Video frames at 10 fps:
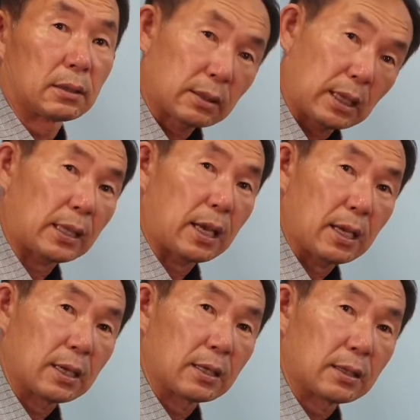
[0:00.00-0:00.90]

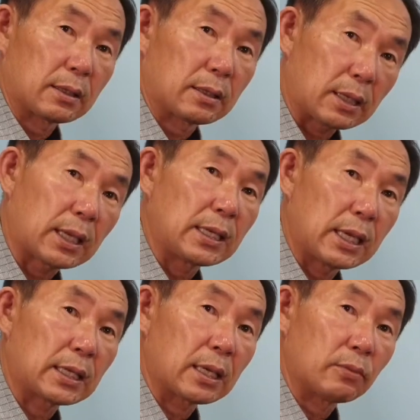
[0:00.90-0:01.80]
싸다. 그렇게
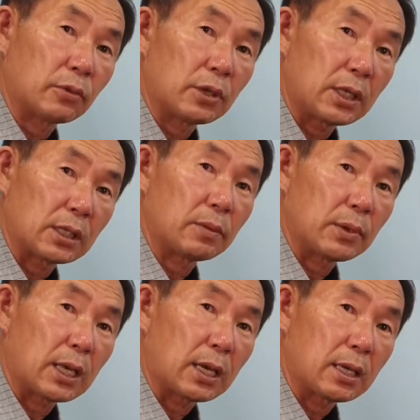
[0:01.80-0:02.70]
이야기하는 분들이
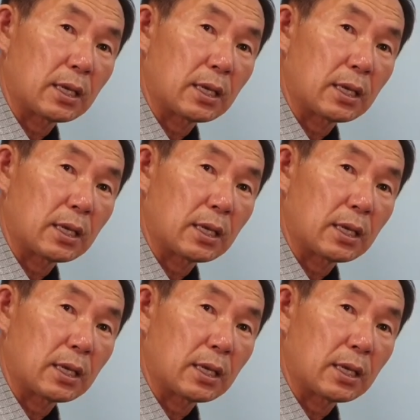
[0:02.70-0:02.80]
있습니다.